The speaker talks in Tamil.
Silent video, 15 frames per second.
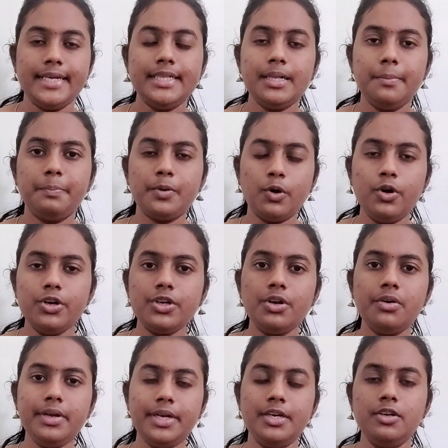இந்த
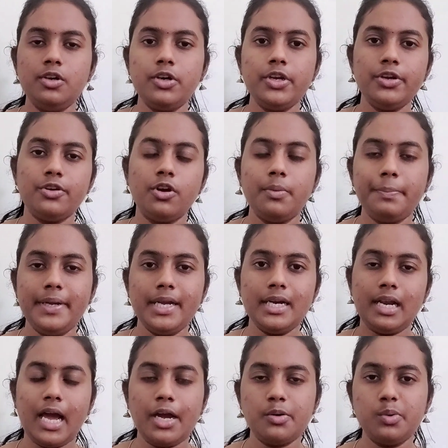புரோட்டோ இண்டோ
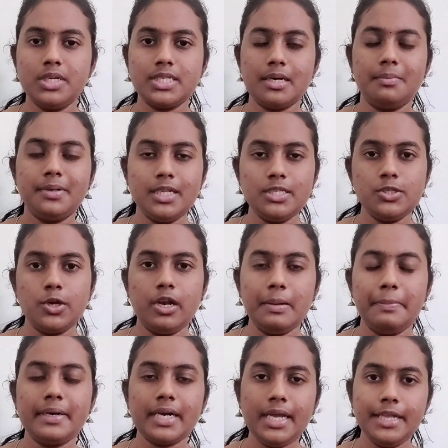யூரோப்பியன் லாங்குவேஜ் அப்படின்னு
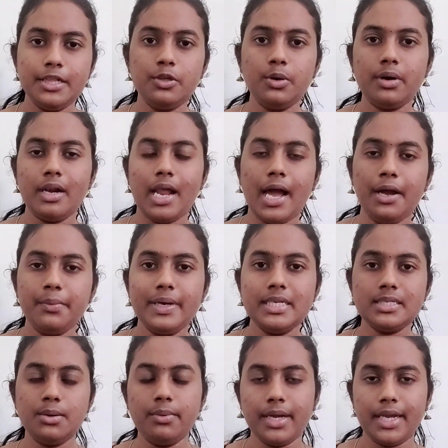சொல்லப்படுற இந்த ஒரு
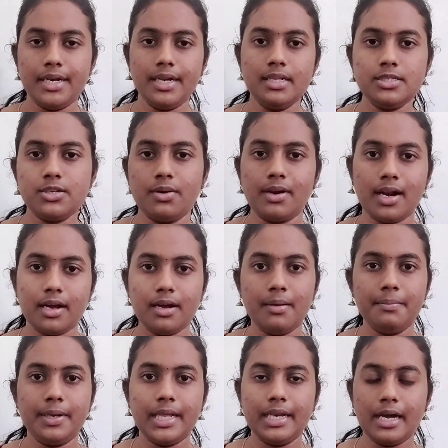லாங்குவேஜ் அவங்க என்னன்னு சொல்றாங்க
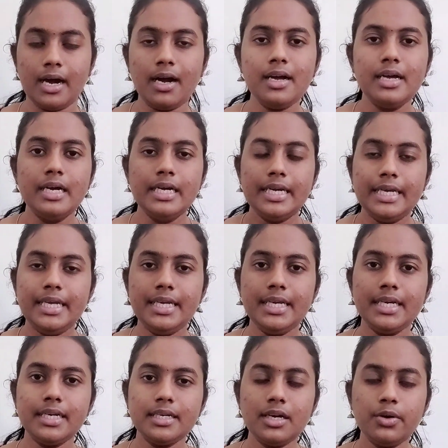அப்படின்னா இங்க
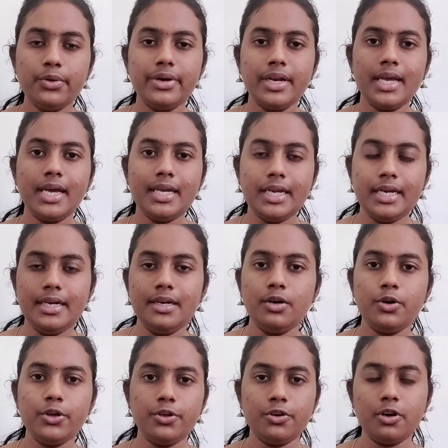இருக்கக்கூடிய
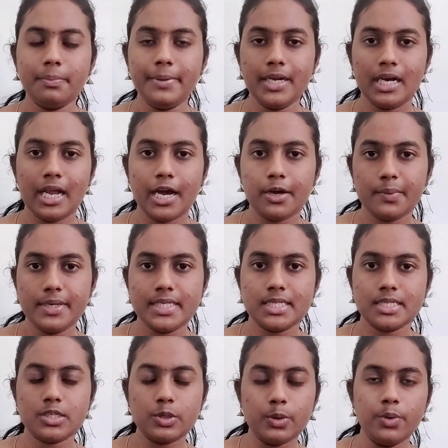இண்டோ யூரோப்பியன்
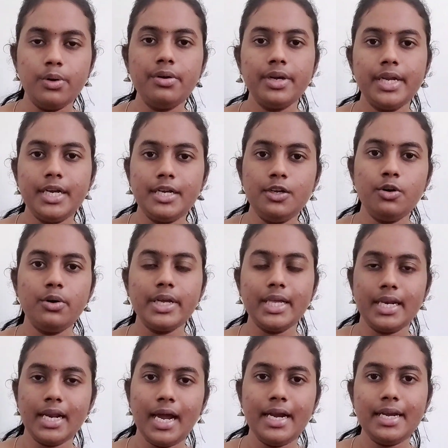லாங்குவேஜஸ்க்கும் இண்டோ
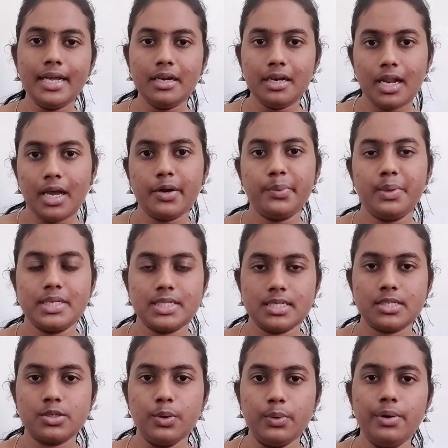இரானியன்
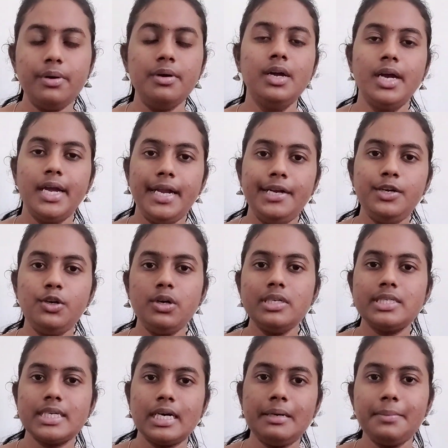லாங்குவேஜஸ்க்கும் இண்டோ
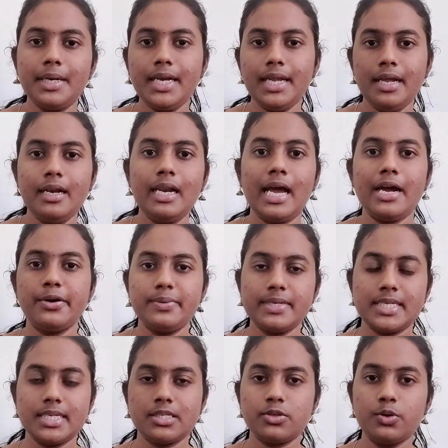ஜெர்மனியன்
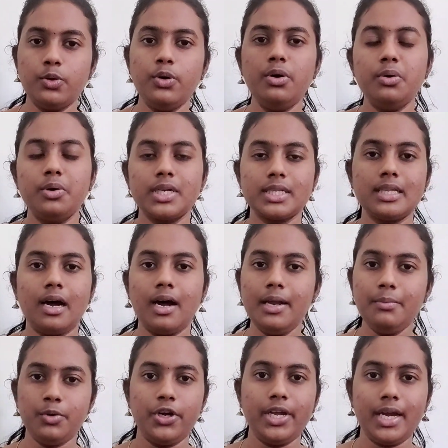லாங்குவேஜஸ்க்கும் ஒரு
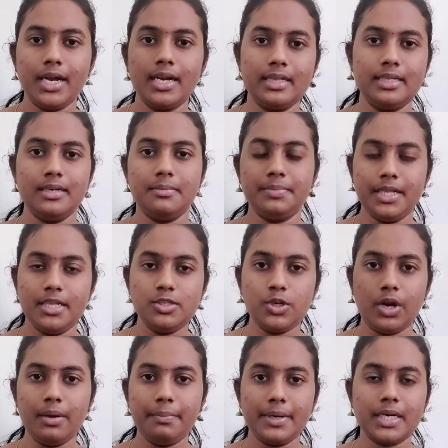தாய்மொழியானது அப்படின்னு
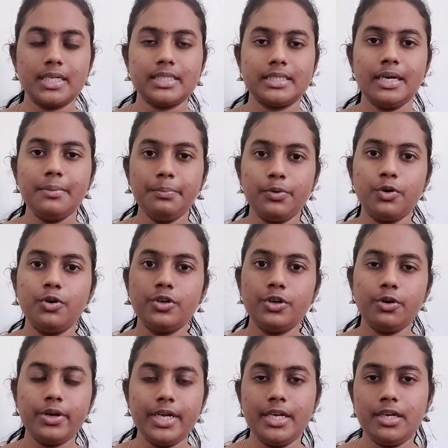சொல்லப்படுறது தான்
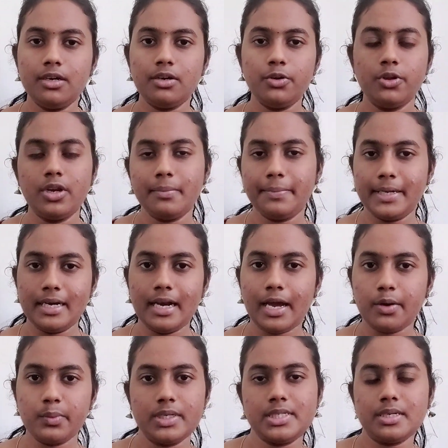புரோட்டோ இண்டோ யூரோப்பியன்
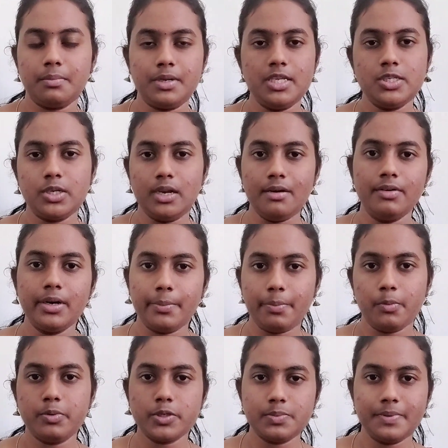லாங்குவேஜ் அப்படின்னு சொல்லி அவங்க
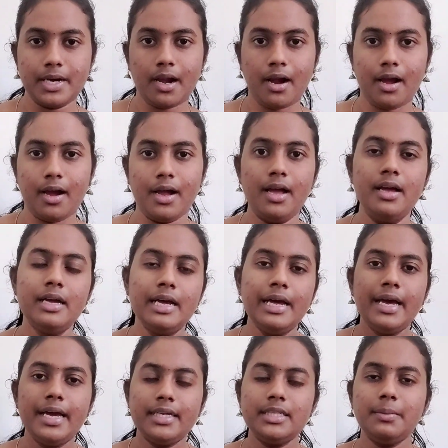ப்ரொபோஸ் பண்றாங்க
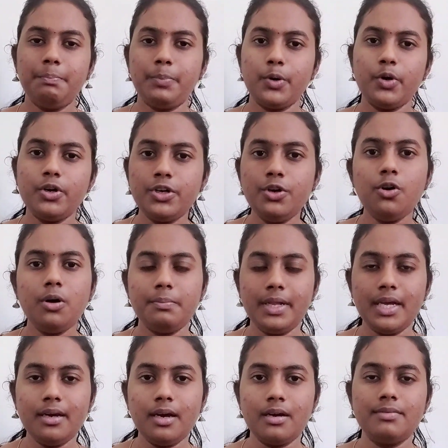இந்த புரோட்டோ
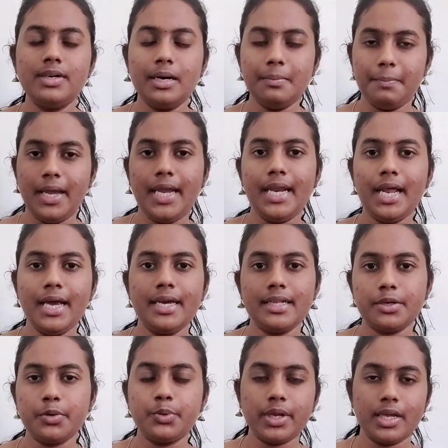அப்படிங்கிற வேர்ட் மெயினா
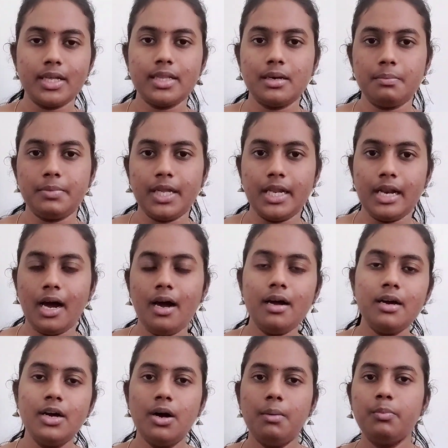எதை குறிக்குது அப்படின்னா
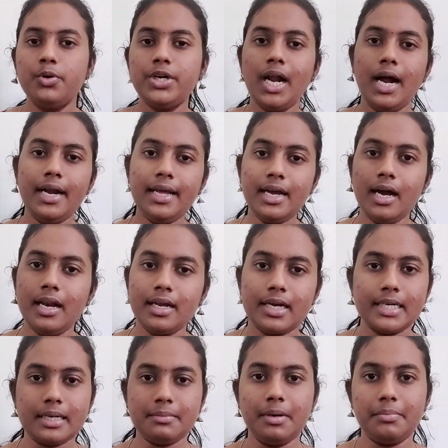முன்னாடி
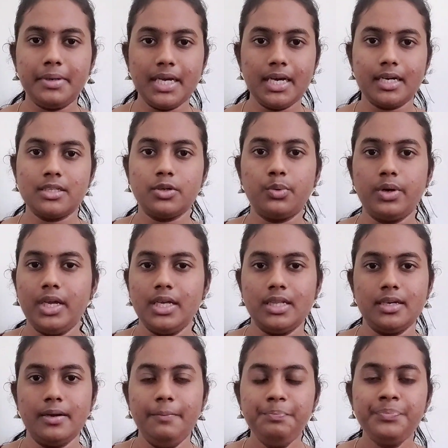காலகட்டம் அப்படிங்கறது
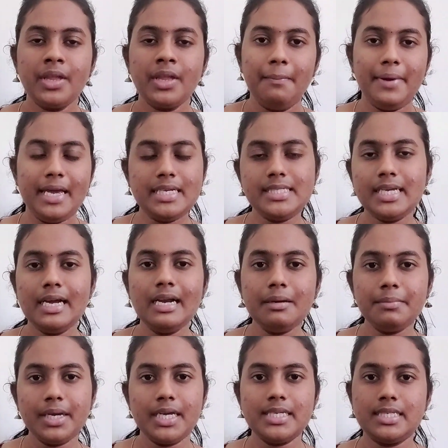குறிக்குது பேசிக்கா
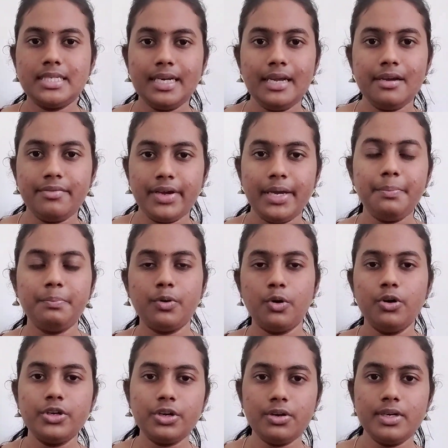நம்ம ஹிஸ்டரியவே
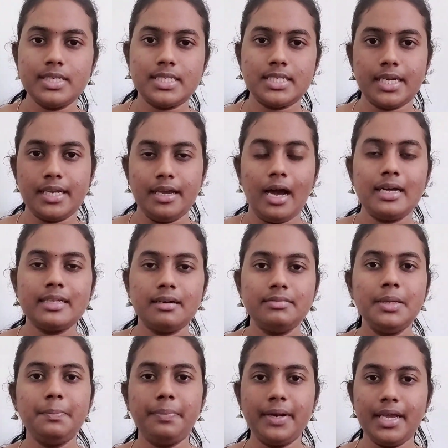புரோட்டோ ஹிஸ்டரி
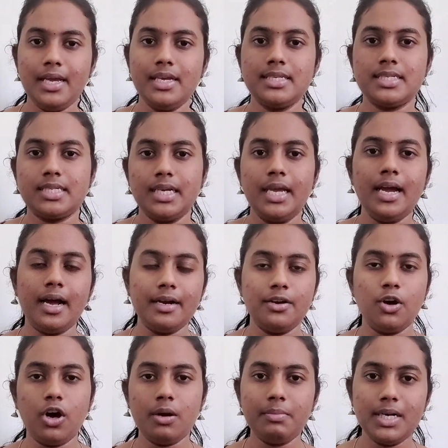அதாவது ப்ரீ ஹிஸ்டரி அண்ட்
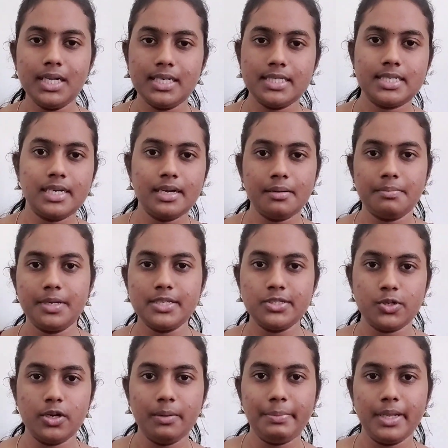நார்மல் ஹிஸ்டரி
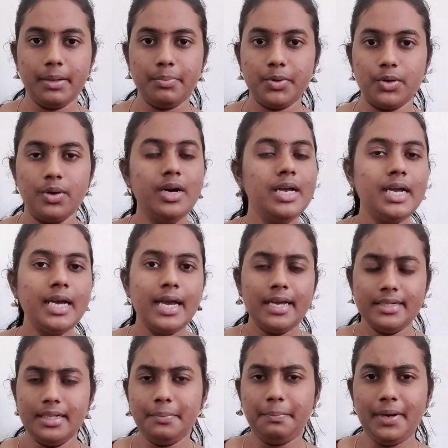அப்படின்னு சொல்லி பிரிப்போம்
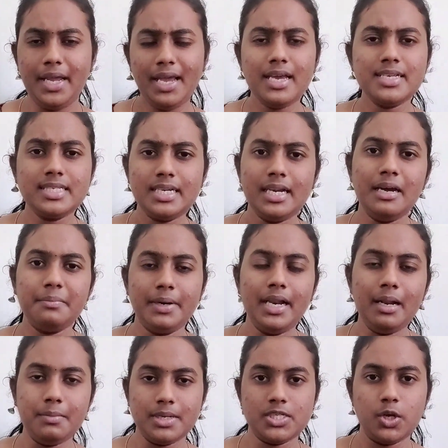இந்த ப்ரீ ஹிஸ்டரி
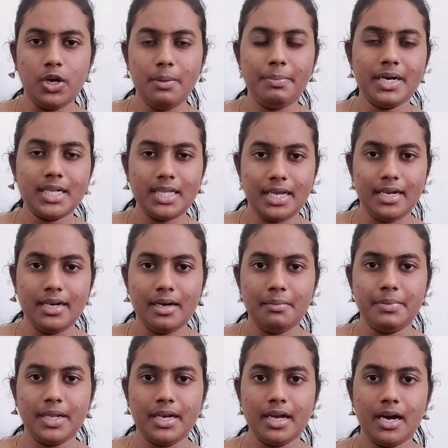அப்படின்னு நம்ம சொல்லப்படுறது என்ன
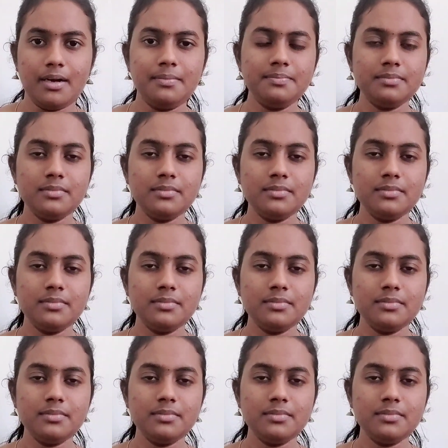அப்படின்னா